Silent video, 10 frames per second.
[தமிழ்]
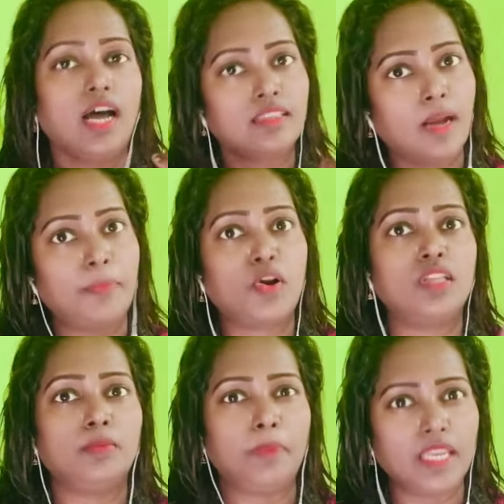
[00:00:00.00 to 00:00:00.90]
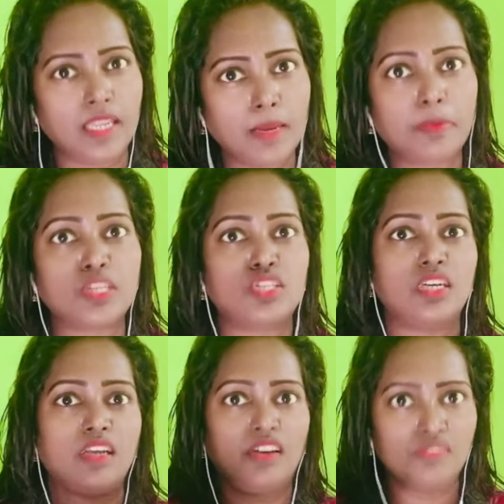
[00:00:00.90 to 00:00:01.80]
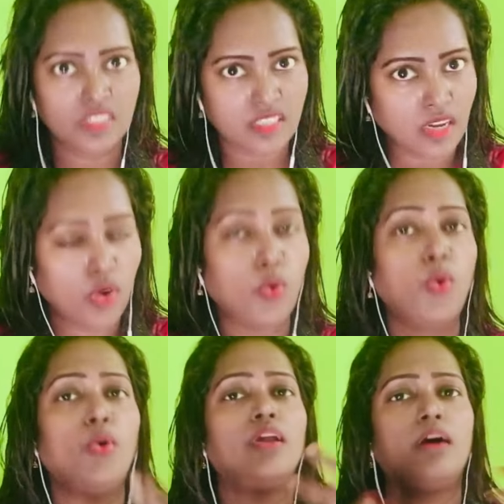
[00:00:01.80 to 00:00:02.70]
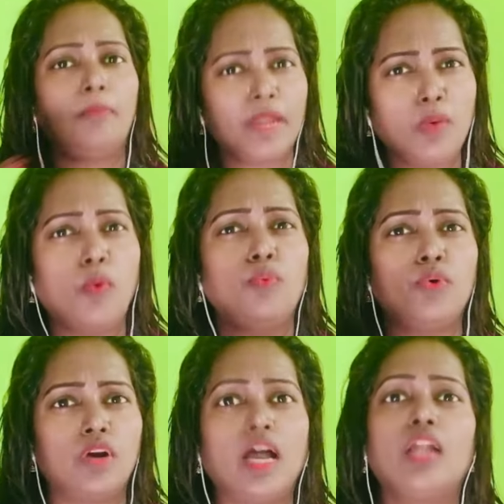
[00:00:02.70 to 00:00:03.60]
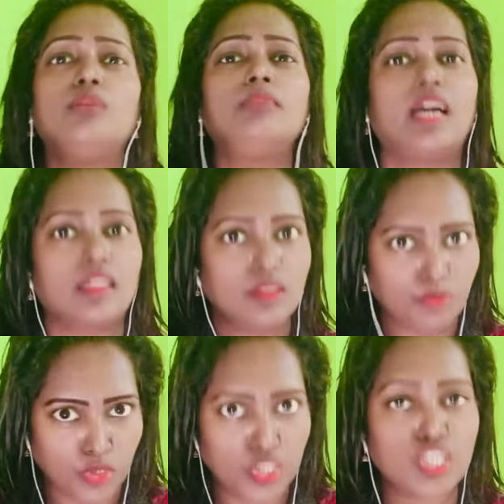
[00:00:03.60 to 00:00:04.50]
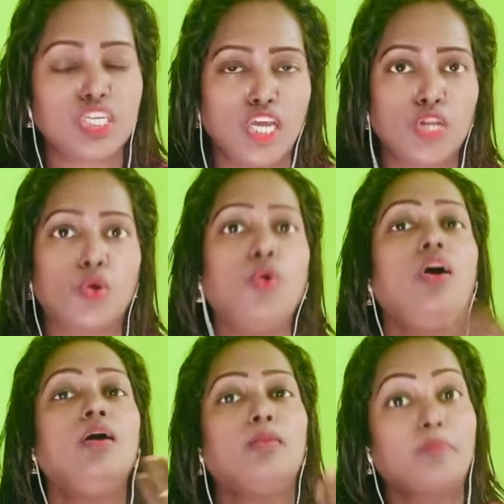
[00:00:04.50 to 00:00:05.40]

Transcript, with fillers: அதுக்கப்புறம் அது பெரிய பிரச்சனையாக விரிசலோடு அப்படியே ஒவ்வொரு நாளும் கடந்து போய்கிட்டே இருக்கும்